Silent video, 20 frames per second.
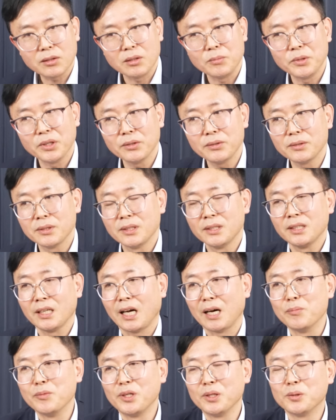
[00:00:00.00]
걸면
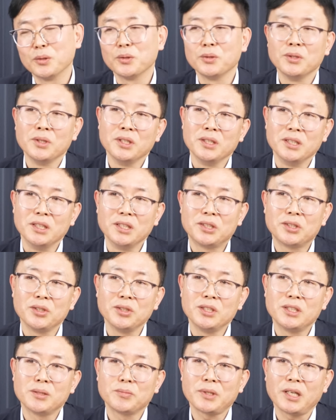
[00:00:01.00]
아무래도
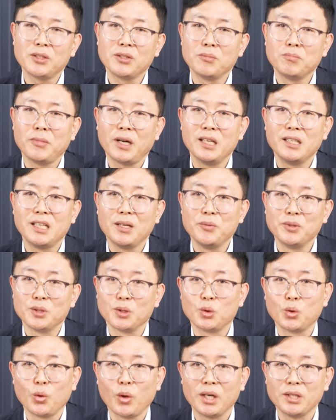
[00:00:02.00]
2024년 말 되면서
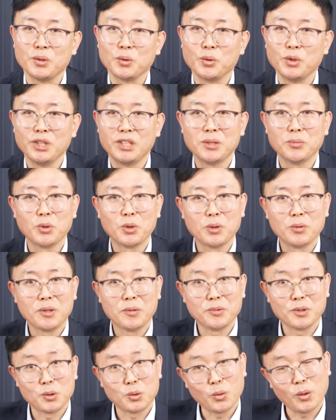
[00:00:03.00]
좋아지고 25년
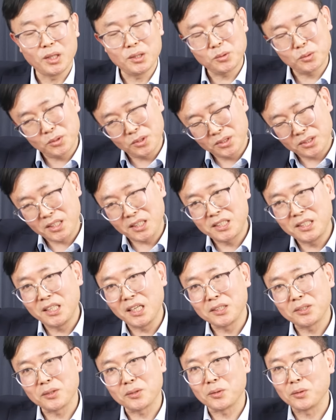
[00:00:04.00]
되면서 좋아지고 이렇게
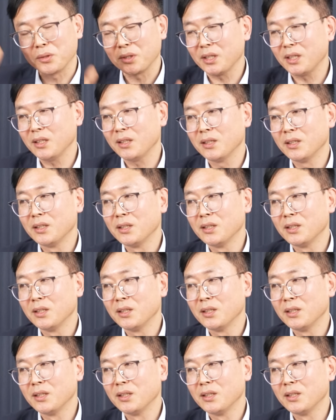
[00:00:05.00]
기대했었던 게